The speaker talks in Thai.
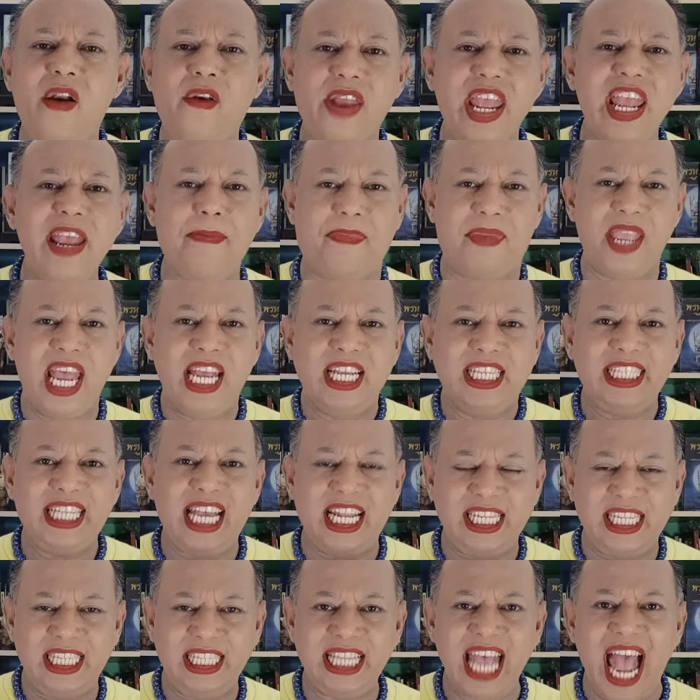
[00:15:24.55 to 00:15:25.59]
รีบส
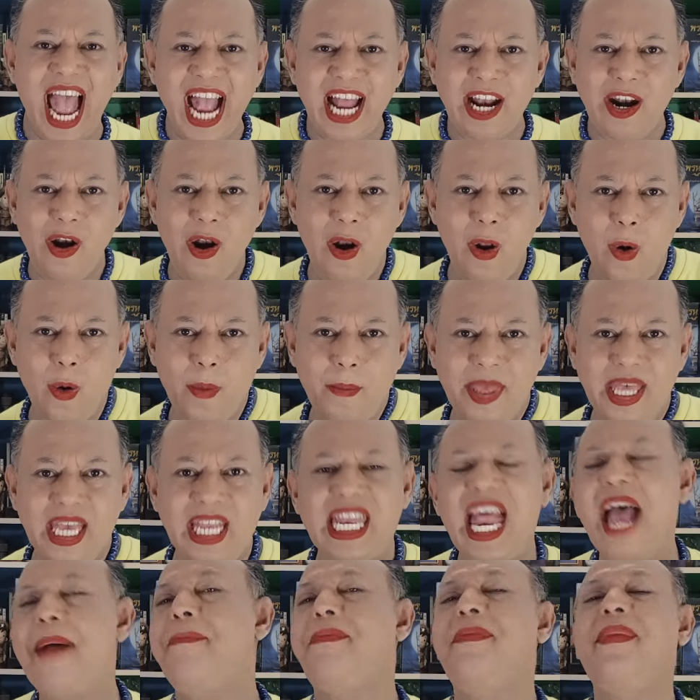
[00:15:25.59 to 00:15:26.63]
รรสร้างลงมือ
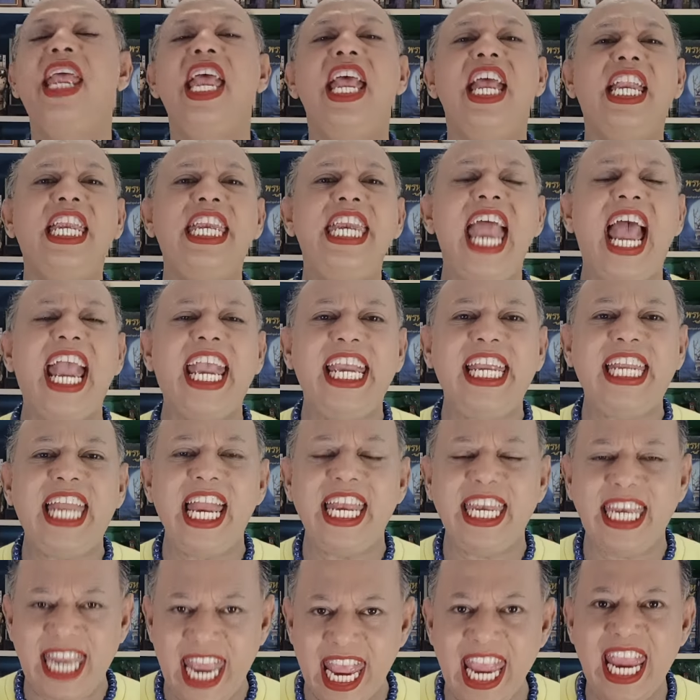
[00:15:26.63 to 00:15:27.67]
ทำใน
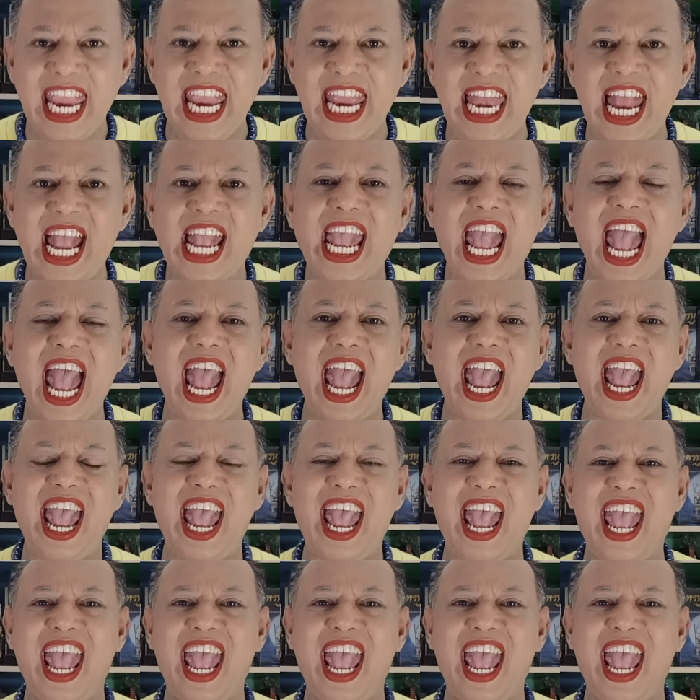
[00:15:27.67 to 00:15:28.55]
ทันทีนะคะ